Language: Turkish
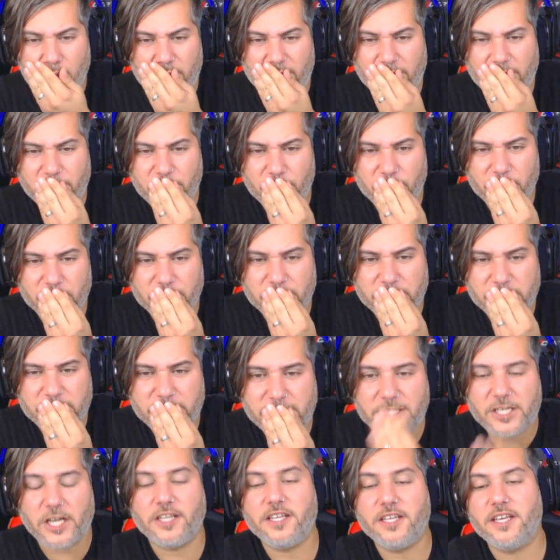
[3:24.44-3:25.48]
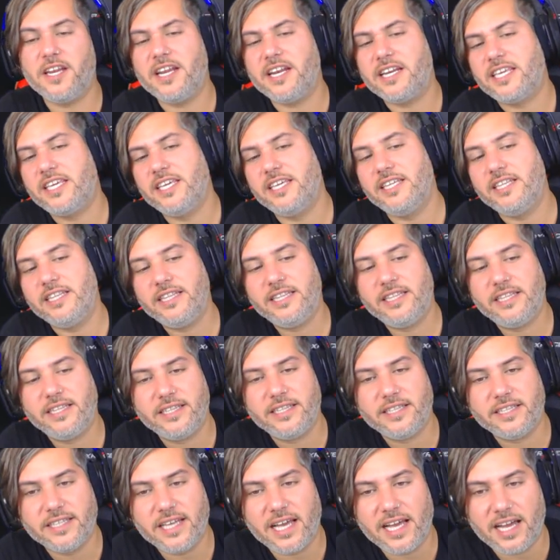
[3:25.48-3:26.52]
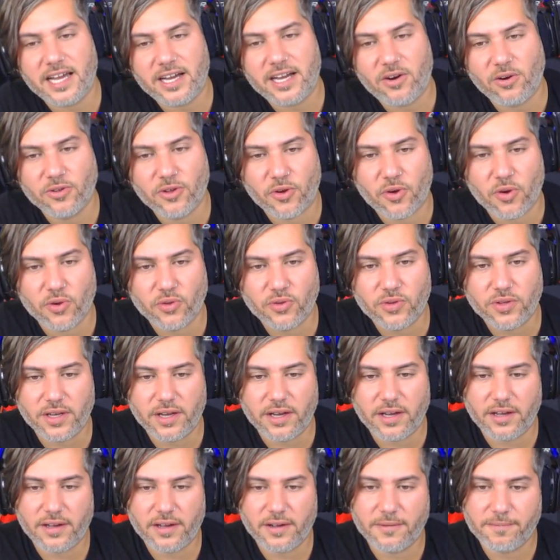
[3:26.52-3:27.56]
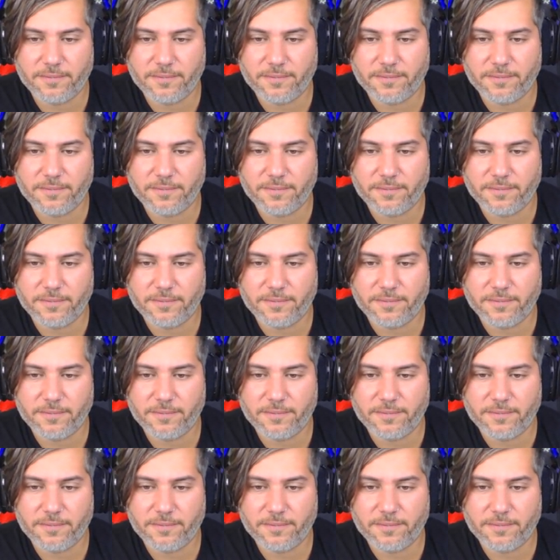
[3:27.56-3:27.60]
Bakıyoruz. Caner Erkin. Ah o da kötü ya.